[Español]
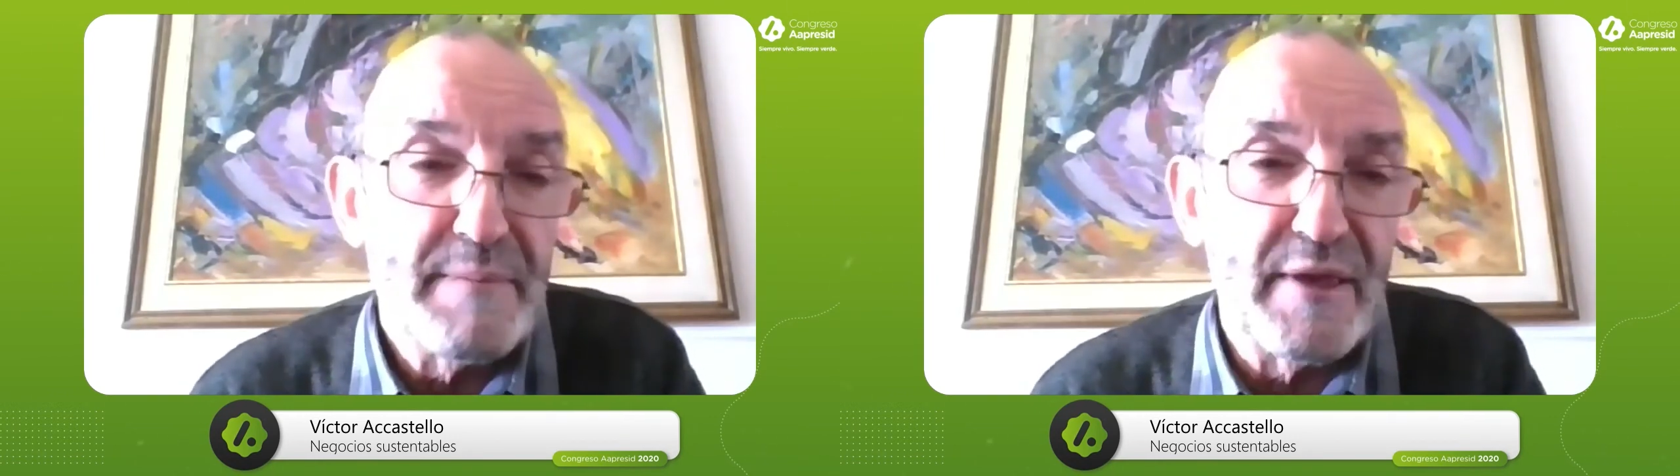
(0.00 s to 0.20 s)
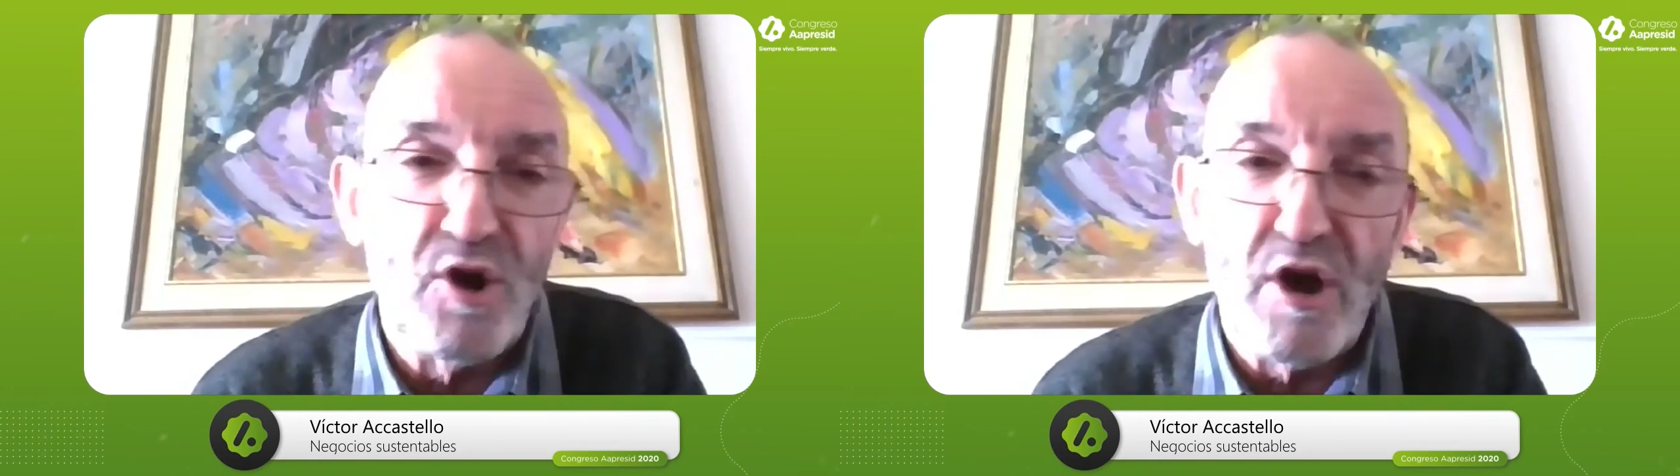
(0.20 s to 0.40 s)

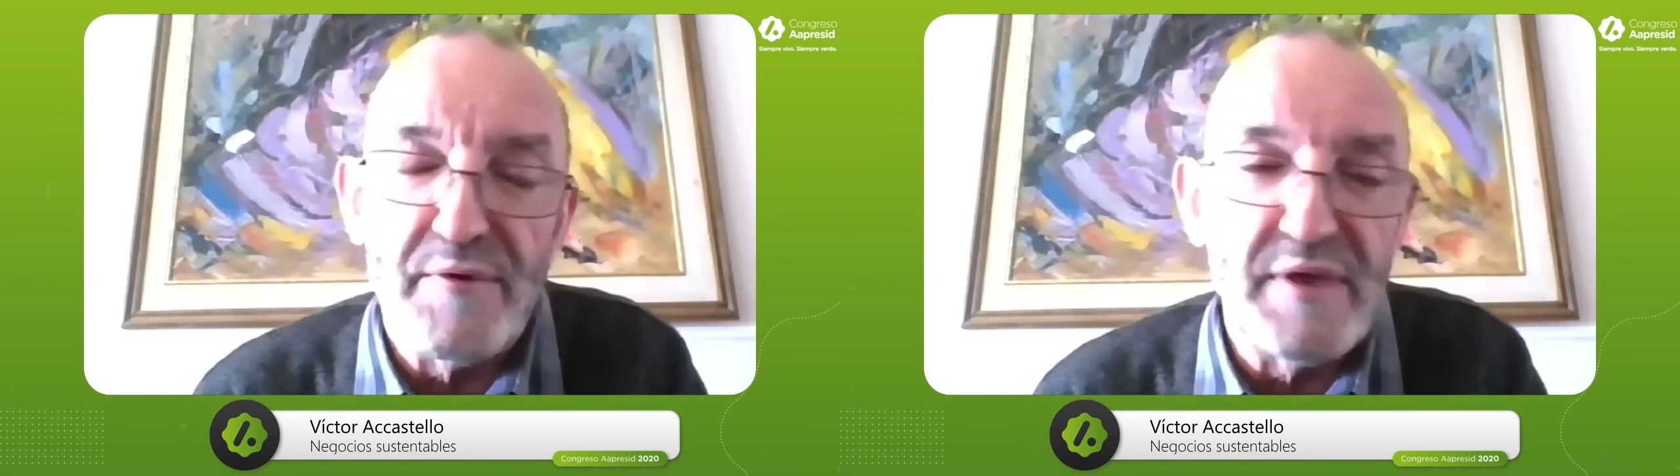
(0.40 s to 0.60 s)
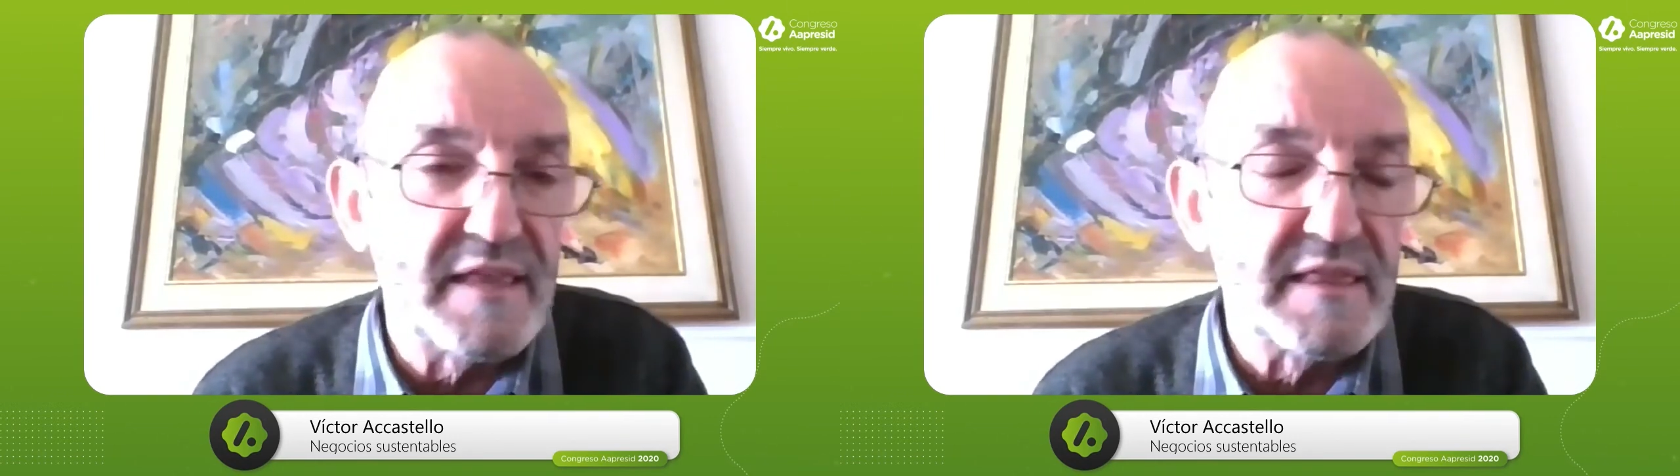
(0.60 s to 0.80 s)
pero
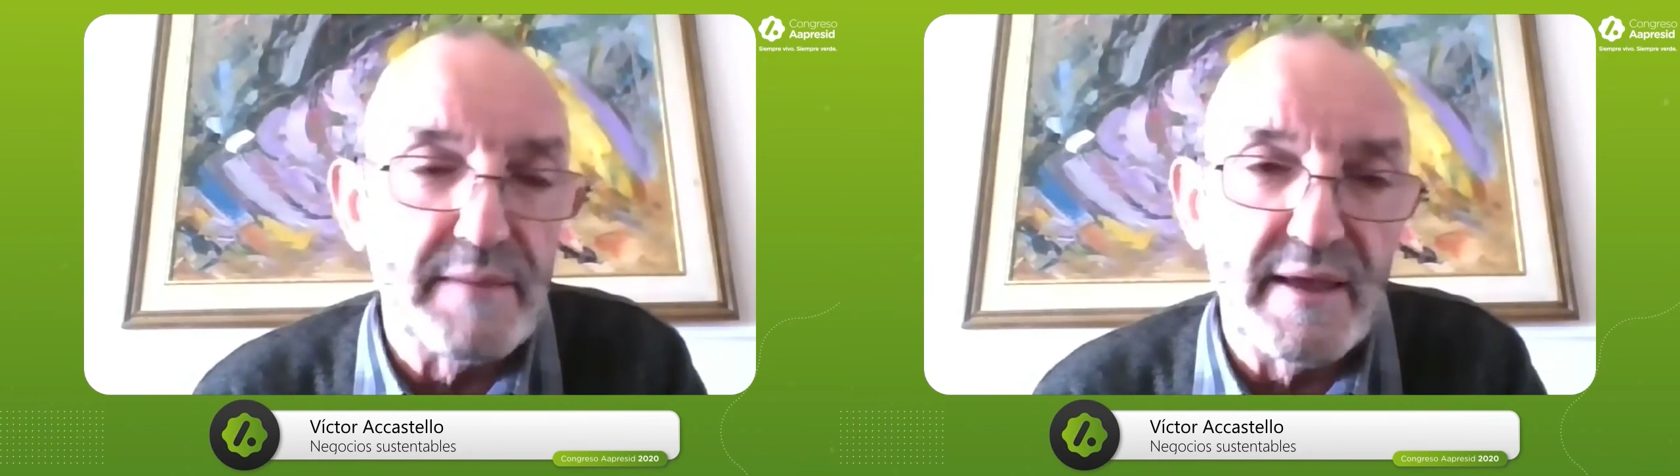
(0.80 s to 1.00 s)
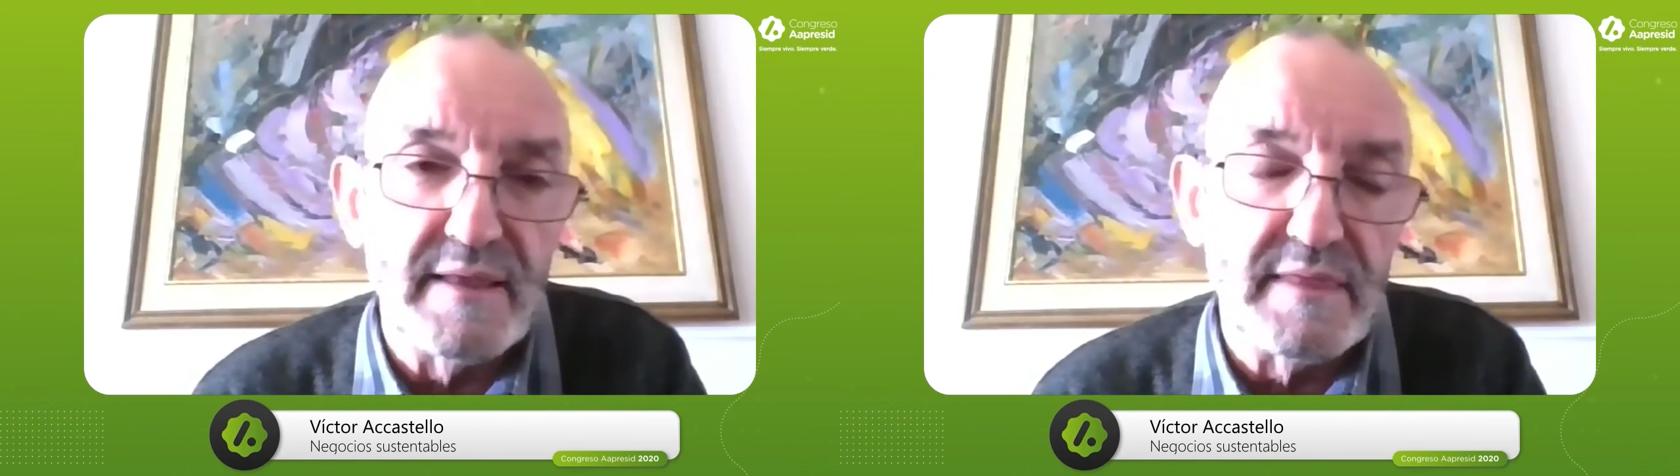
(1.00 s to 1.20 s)

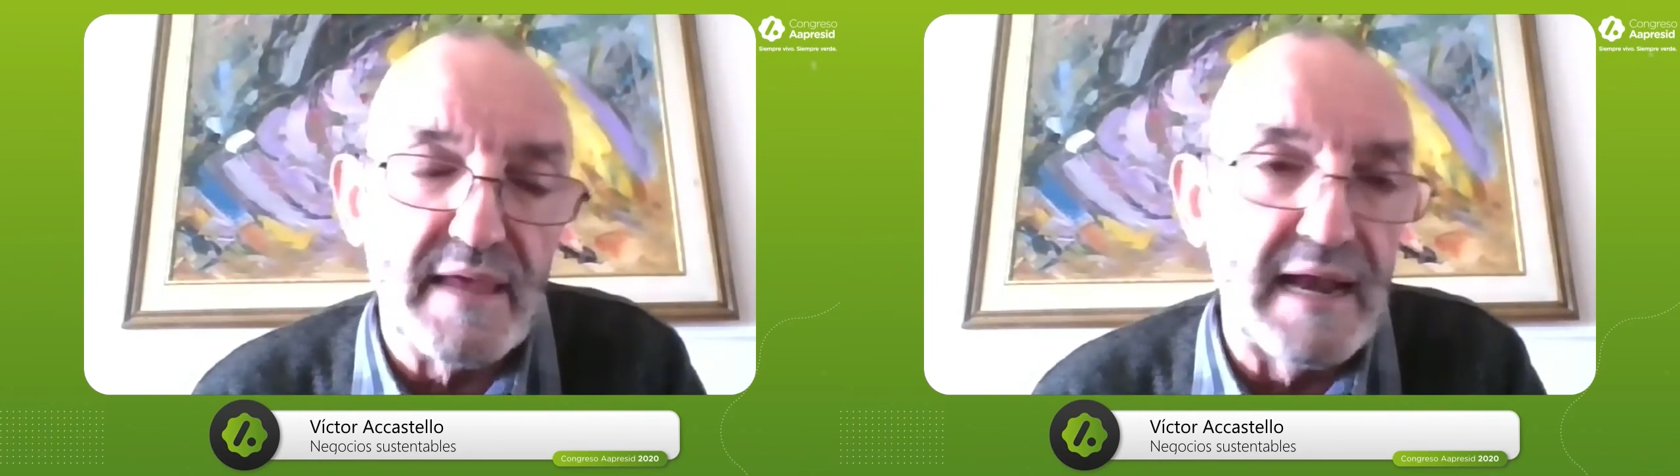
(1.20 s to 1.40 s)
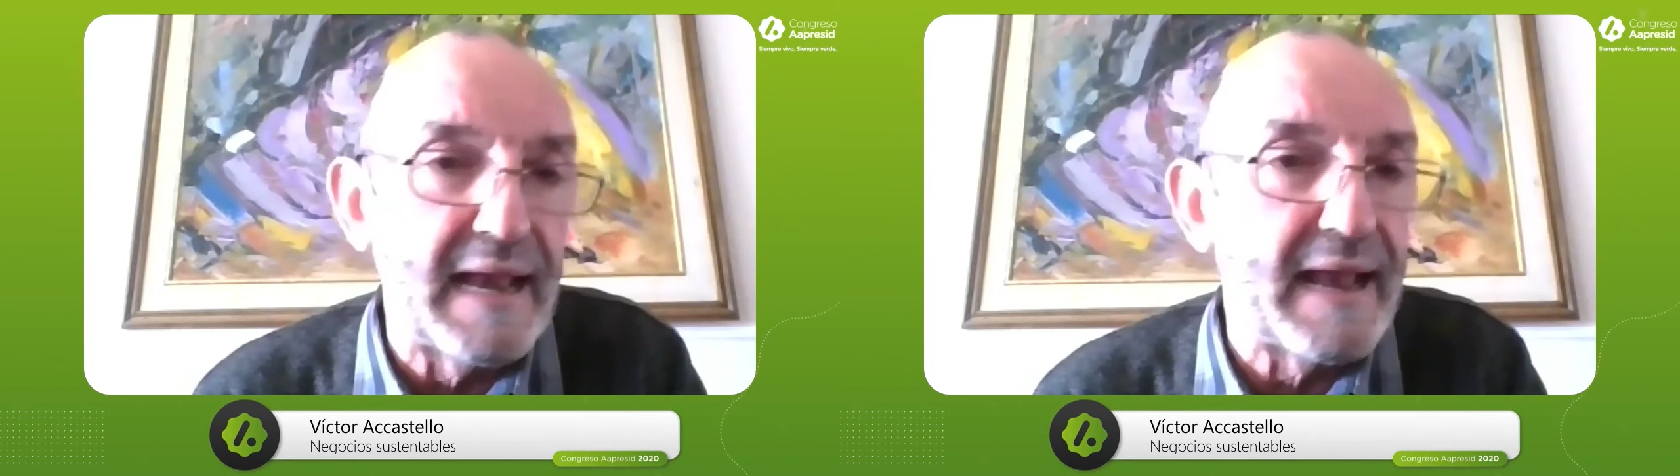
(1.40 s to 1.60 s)

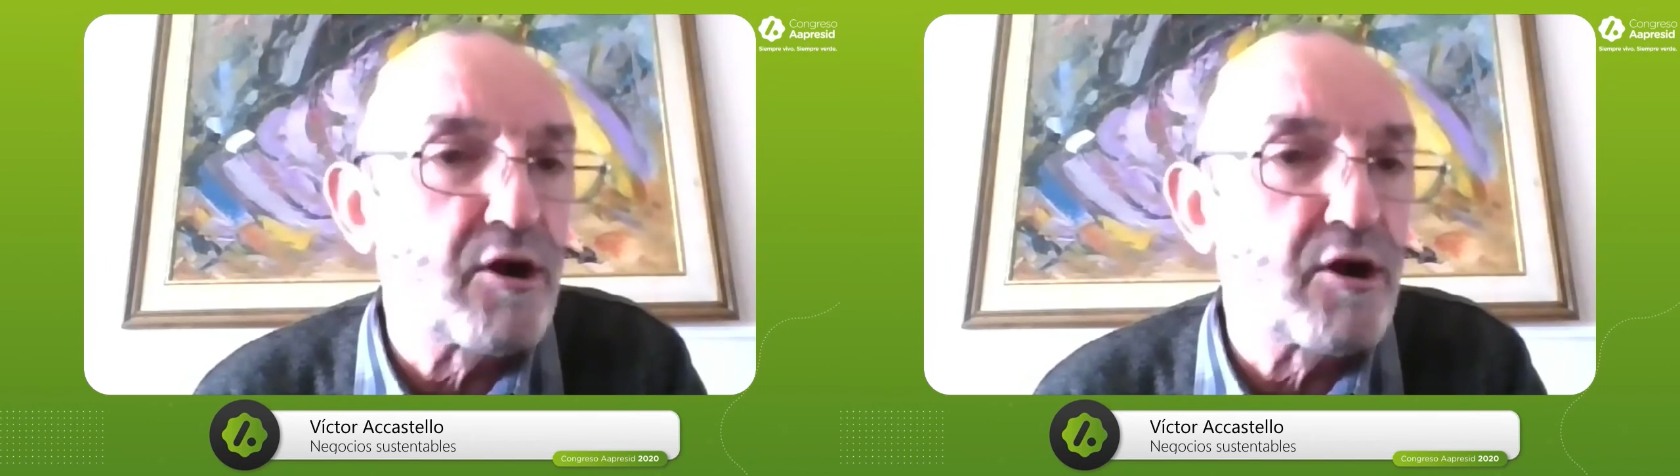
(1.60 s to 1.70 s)
evidentemente en